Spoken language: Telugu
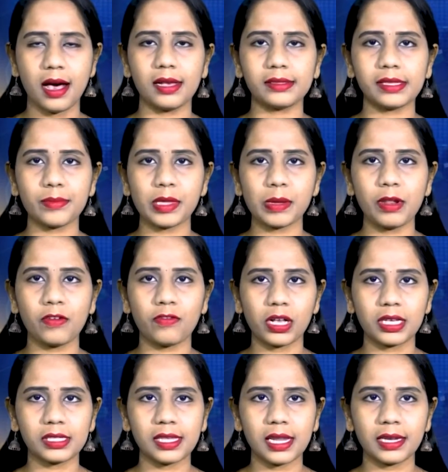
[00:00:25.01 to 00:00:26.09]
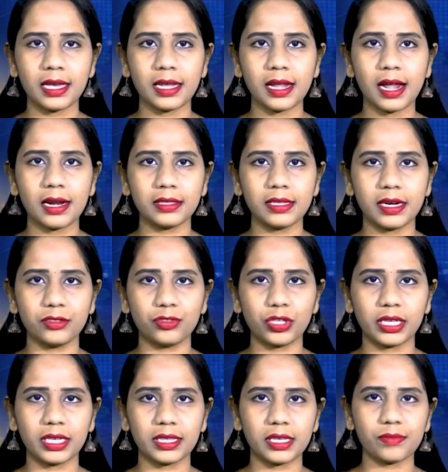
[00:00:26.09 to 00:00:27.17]
ఆ సమయంలో ఒక్కసారిగా రాళ్లదాడి
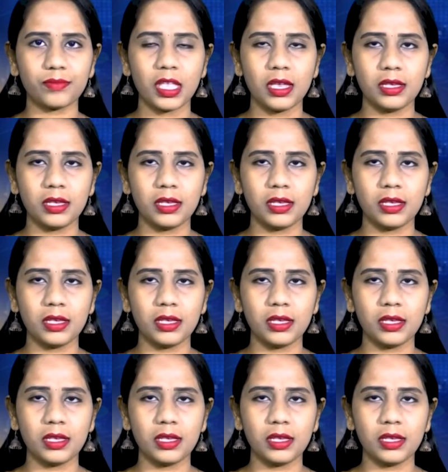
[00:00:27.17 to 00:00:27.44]
జరిగింది